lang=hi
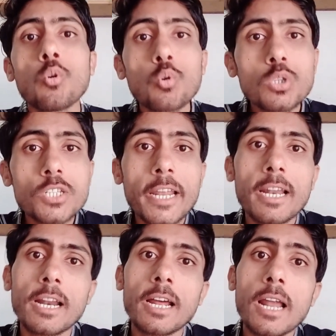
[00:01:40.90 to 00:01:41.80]
उस
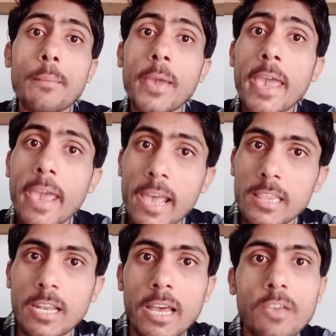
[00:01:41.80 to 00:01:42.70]
चैनल का नाम है
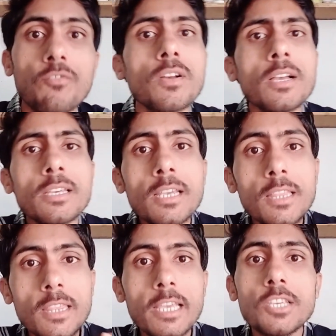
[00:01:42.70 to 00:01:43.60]
हेल्थ लाइफ ये
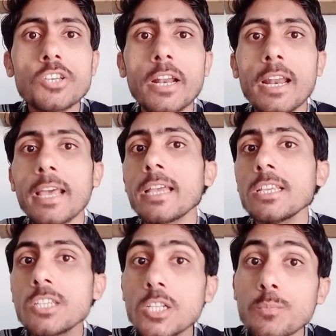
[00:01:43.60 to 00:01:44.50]
तीन चैनल हैं
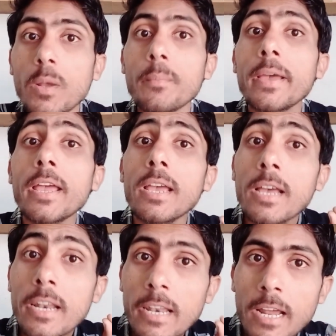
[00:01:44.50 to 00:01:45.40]
जिस पर मैं
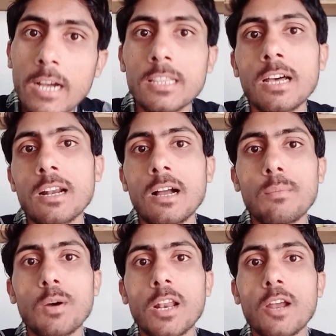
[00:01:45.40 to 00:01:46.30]
लगातार
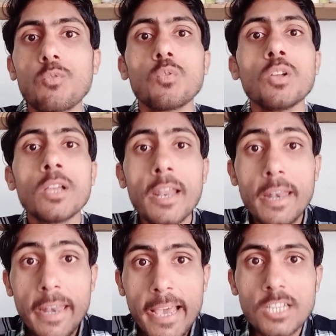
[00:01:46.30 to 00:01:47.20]
काम कर रहा हूँ
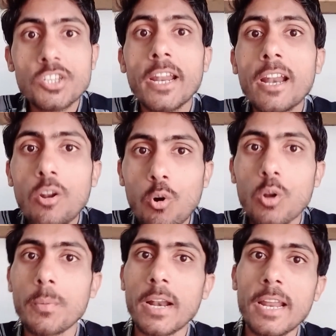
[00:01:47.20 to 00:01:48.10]
नेक्स्ट चैनल और
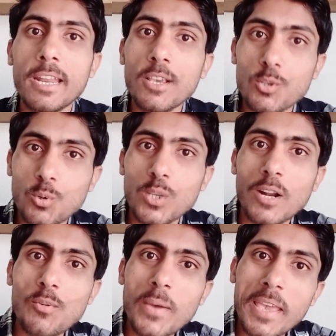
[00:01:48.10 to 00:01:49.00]
बनाने की सोच रहा
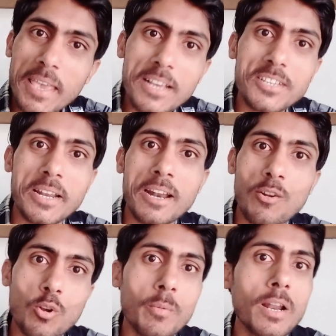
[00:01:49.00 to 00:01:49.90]
हूँ मैं एक चैनल
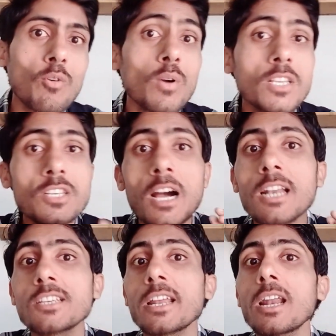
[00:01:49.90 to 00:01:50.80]
और बनाऊंगा
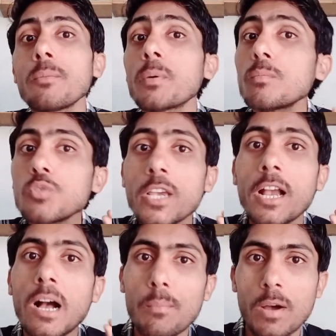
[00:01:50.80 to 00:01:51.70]
चार चैनल पर मुझे
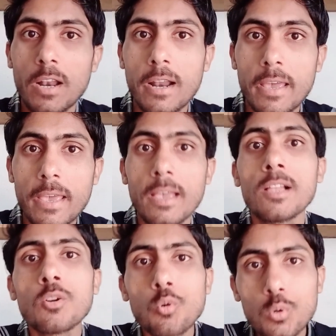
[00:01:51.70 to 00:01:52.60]
काम करना है
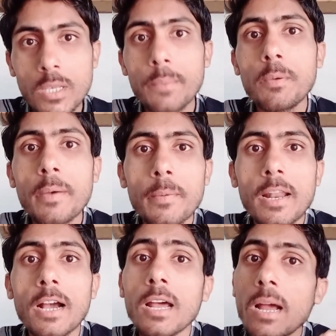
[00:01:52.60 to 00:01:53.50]
उसे भी मैं
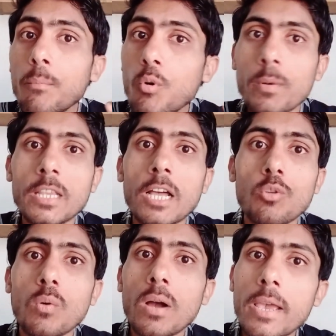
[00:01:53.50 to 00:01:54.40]
बनाकर आपको बता
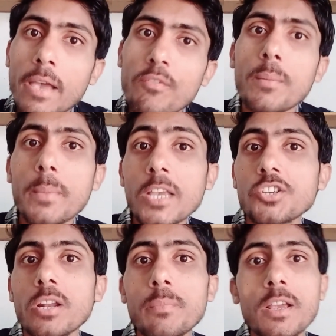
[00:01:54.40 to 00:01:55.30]
दूंगा या फिर
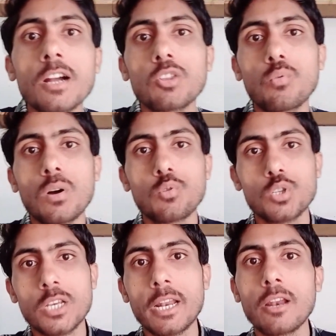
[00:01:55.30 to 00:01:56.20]
मेंशन भी कर दूंगा उस
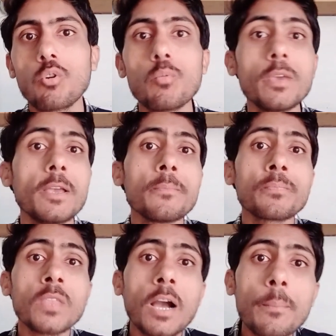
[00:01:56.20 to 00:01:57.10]
चैनल को भी
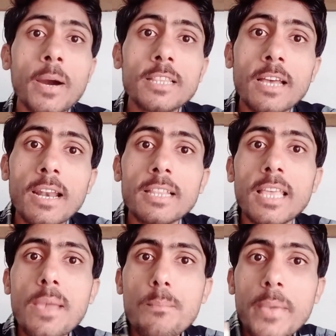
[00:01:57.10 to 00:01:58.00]
अब बात कर लेते
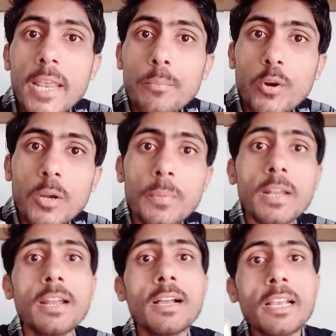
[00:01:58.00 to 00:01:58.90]
हैं मेन पॉइंट पर
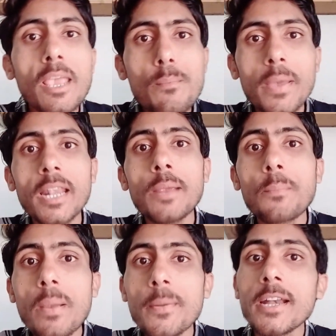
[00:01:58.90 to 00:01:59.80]
कि मेरी
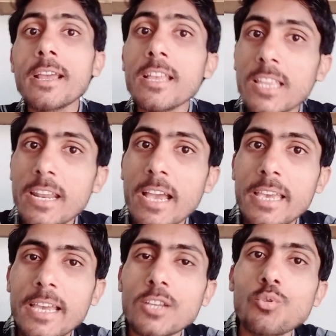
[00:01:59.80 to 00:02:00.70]
पेमेंट कितनी आई
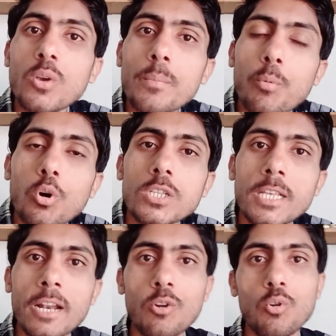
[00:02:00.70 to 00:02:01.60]
है जो कि बहुत
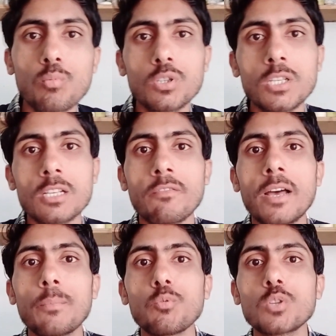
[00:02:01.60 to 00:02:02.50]
सारे लोग मुझसे सवाल
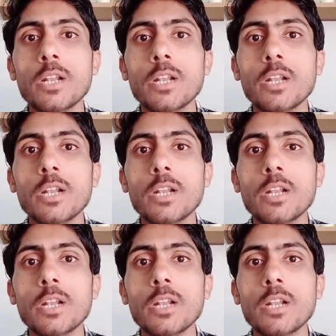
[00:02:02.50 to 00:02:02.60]
पूछ